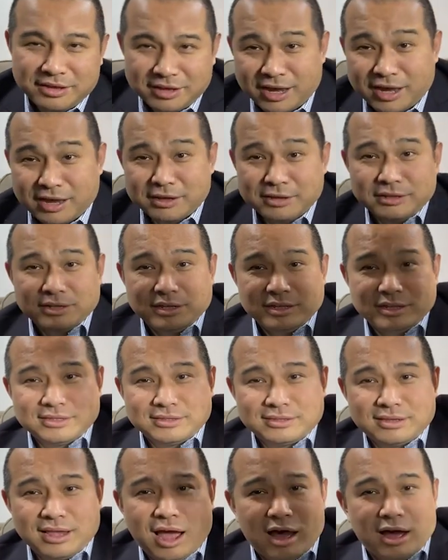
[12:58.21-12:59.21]
啊，
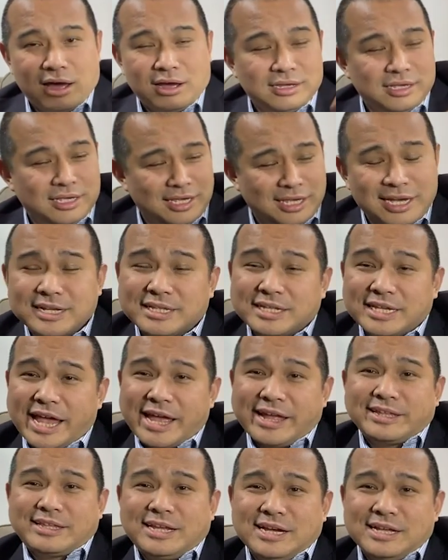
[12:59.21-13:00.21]
到一个
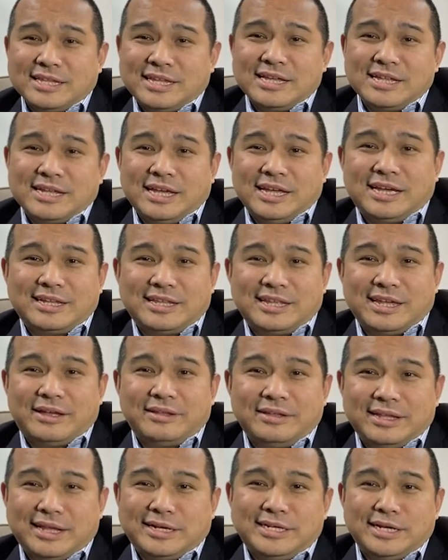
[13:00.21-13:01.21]
点，特定的一个
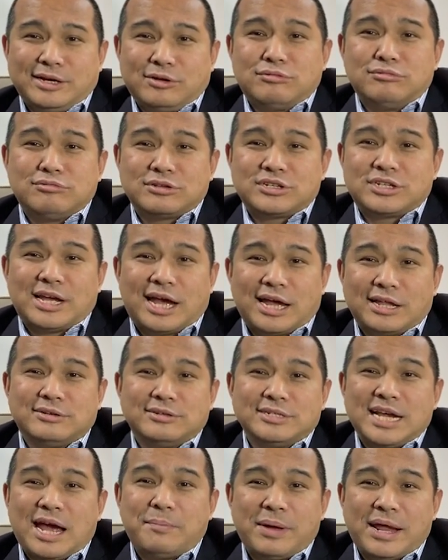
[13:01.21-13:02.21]
点，那些护士啊
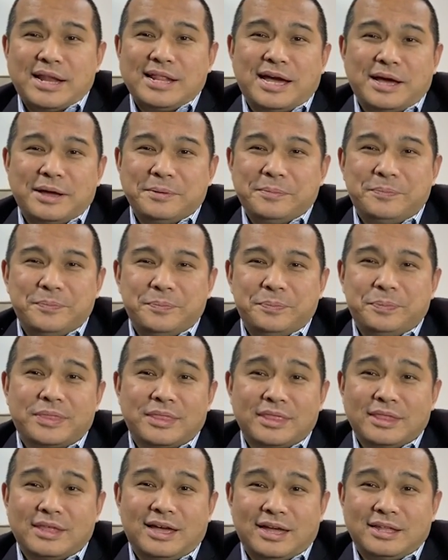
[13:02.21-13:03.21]
都下班了，
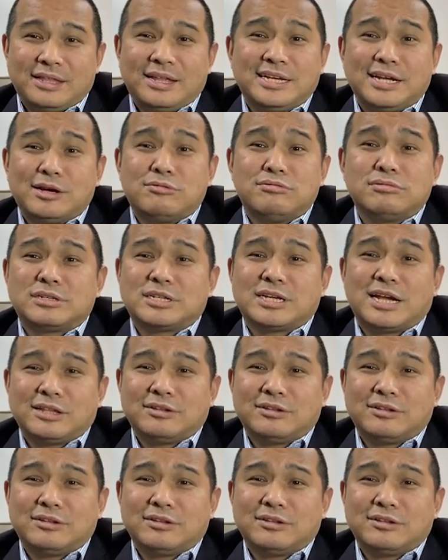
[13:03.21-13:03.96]
啊，那些护士